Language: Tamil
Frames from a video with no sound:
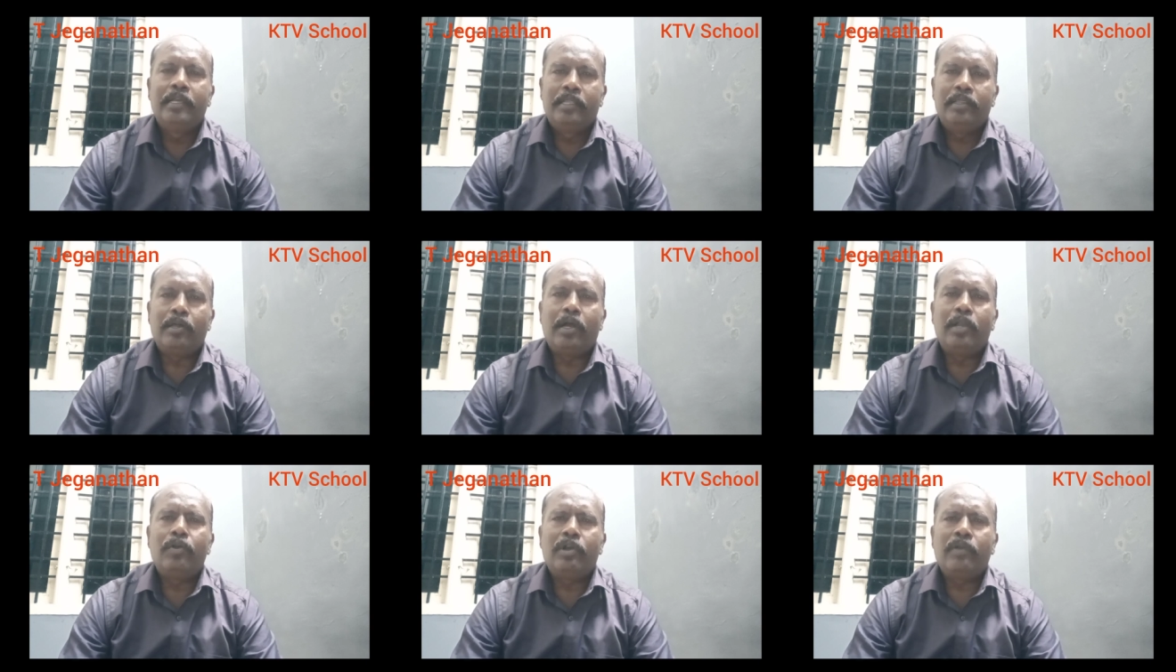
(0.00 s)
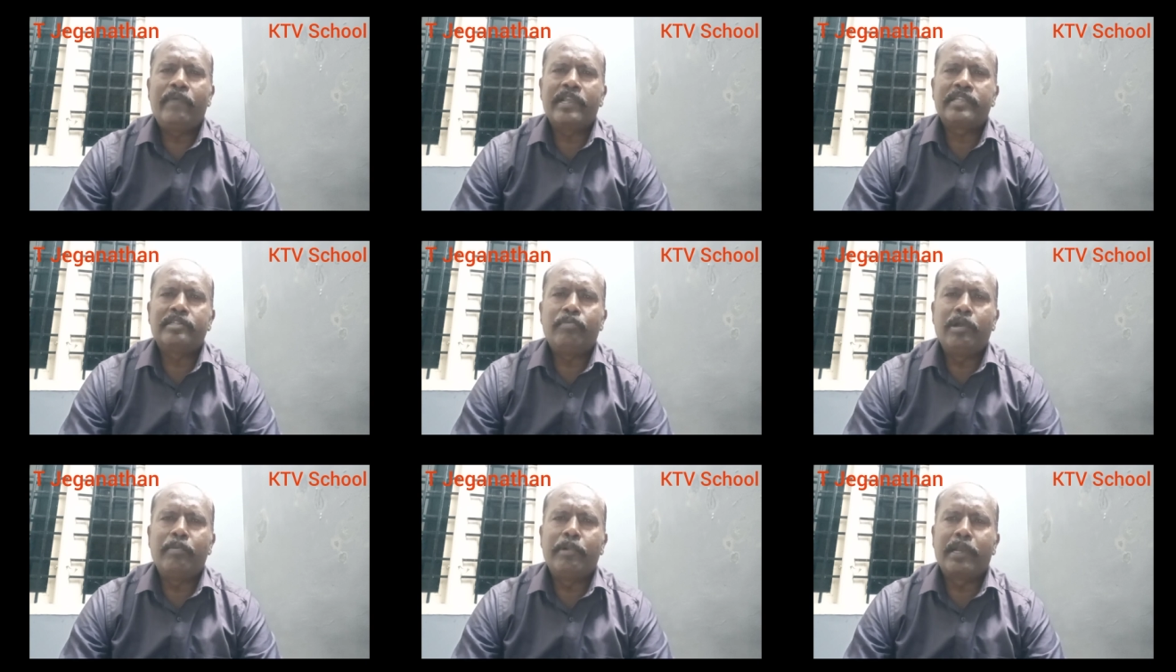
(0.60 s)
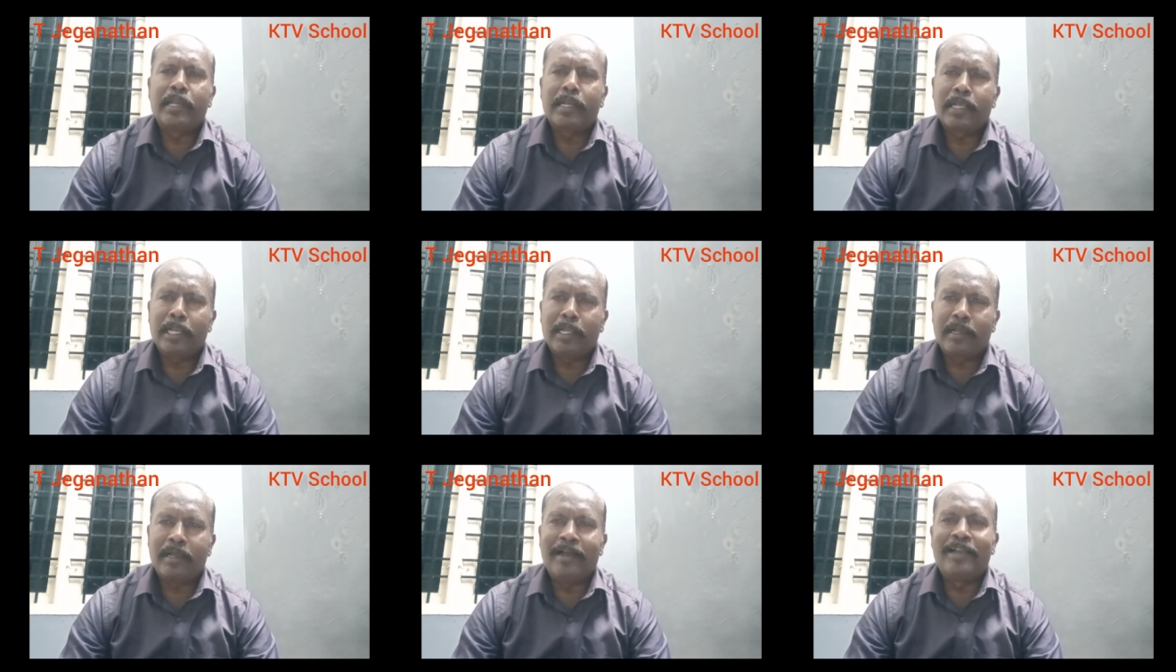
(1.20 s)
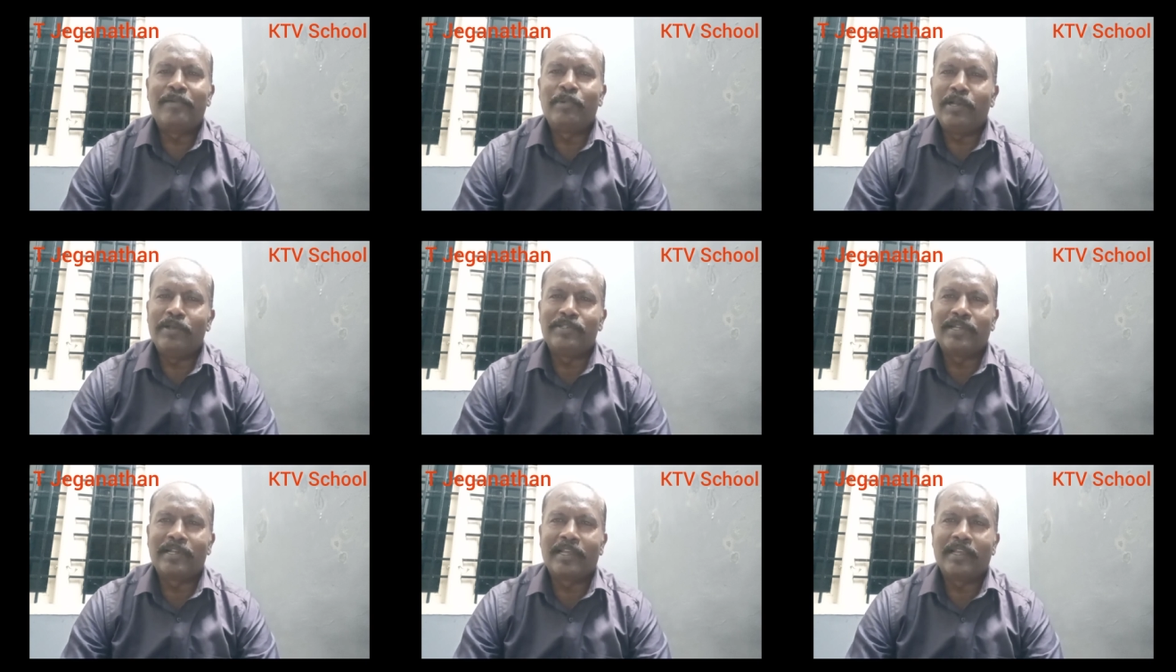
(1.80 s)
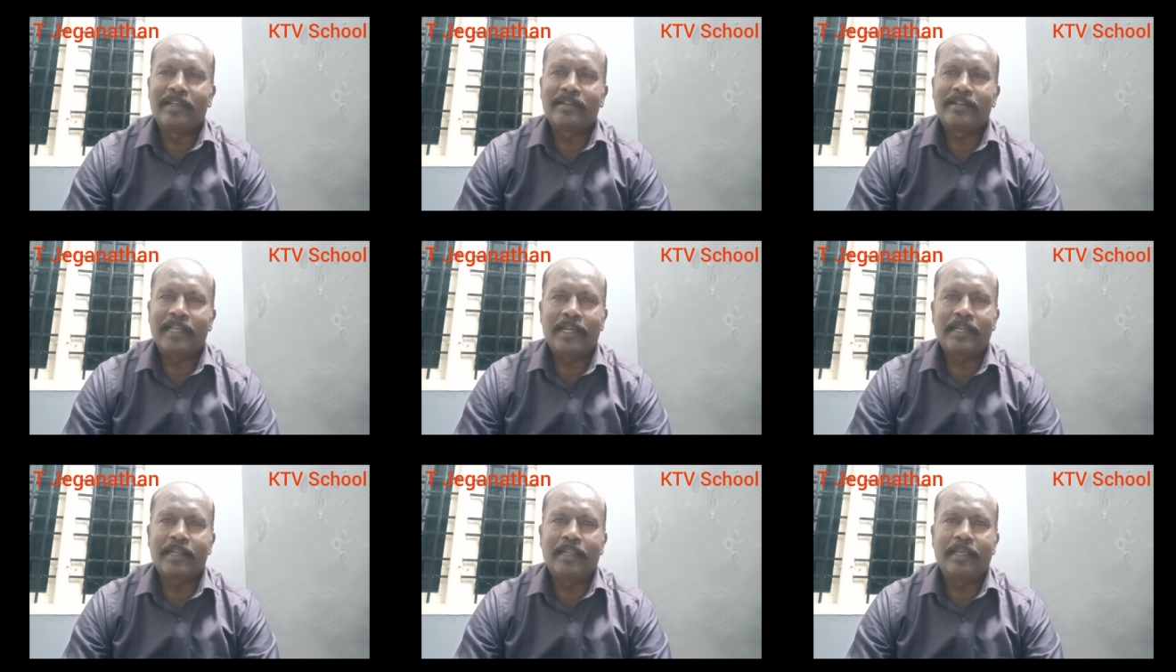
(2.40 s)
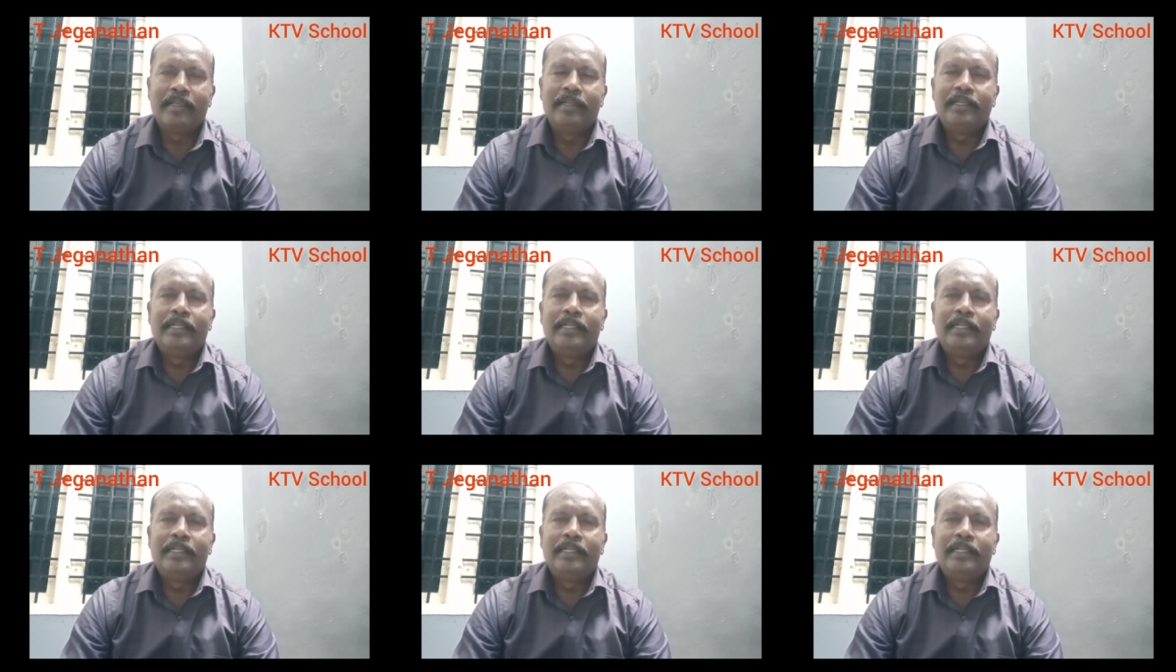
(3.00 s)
இந்த ஆல் நோட்டிஃபிகேஷன் பெல் பட்டனை கிளிக் ஆன் பண்ணி வச்சுருங்க கரெக்டுங்களா